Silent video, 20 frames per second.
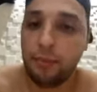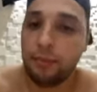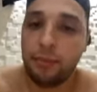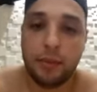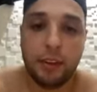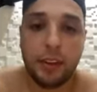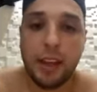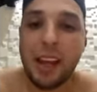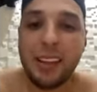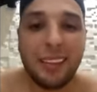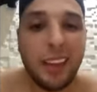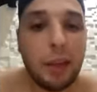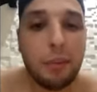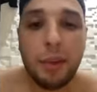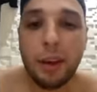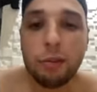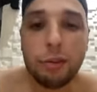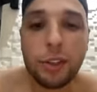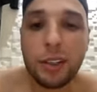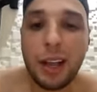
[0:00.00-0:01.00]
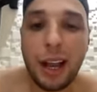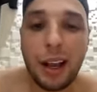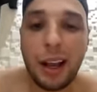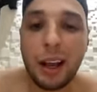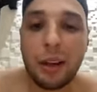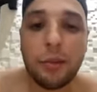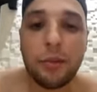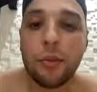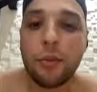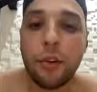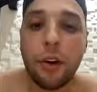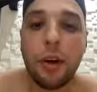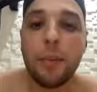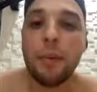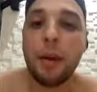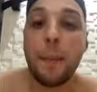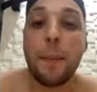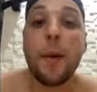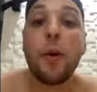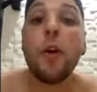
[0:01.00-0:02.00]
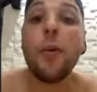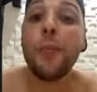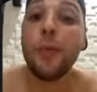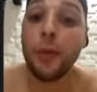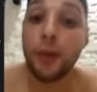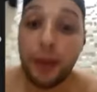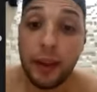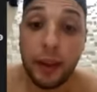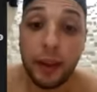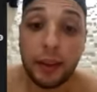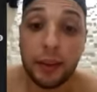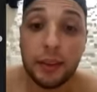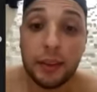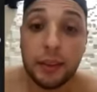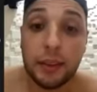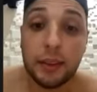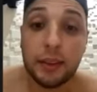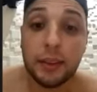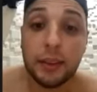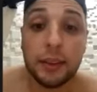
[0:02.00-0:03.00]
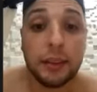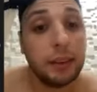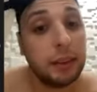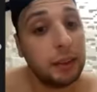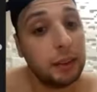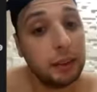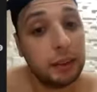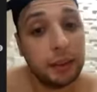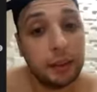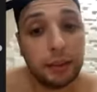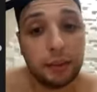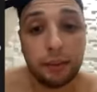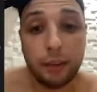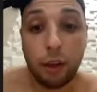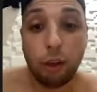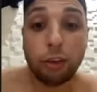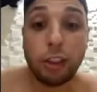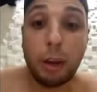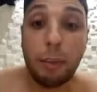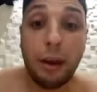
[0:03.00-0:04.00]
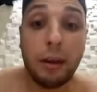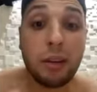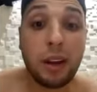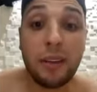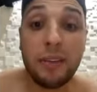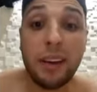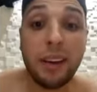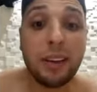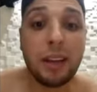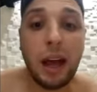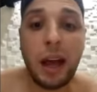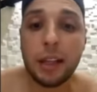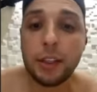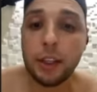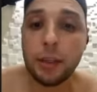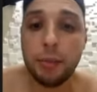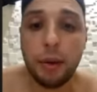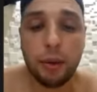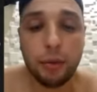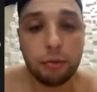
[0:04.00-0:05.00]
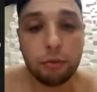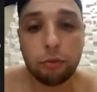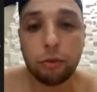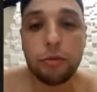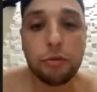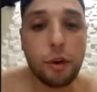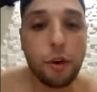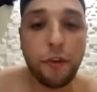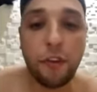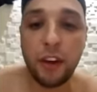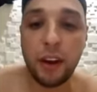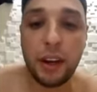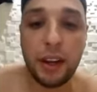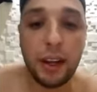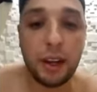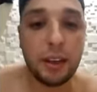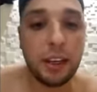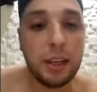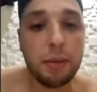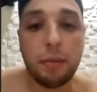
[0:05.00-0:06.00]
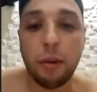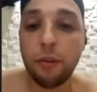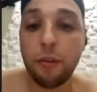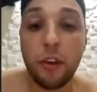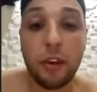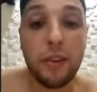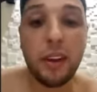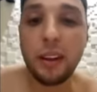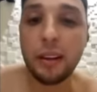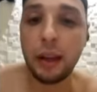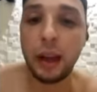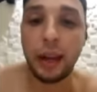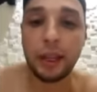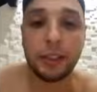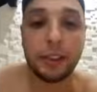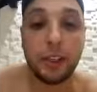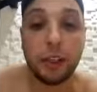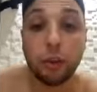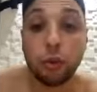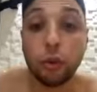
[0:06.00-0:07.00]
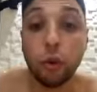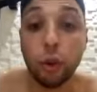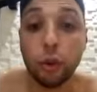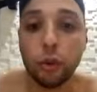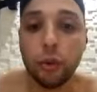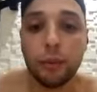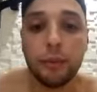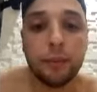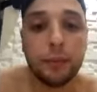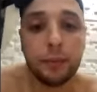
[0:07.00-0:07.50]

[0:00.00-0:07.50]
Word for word: Quem tem medo de cagar não come. Apagou por quê? Eu trabalho com a verdade, irmão. Tudo que eu falei aí, irmão, foi verdade. Tudo.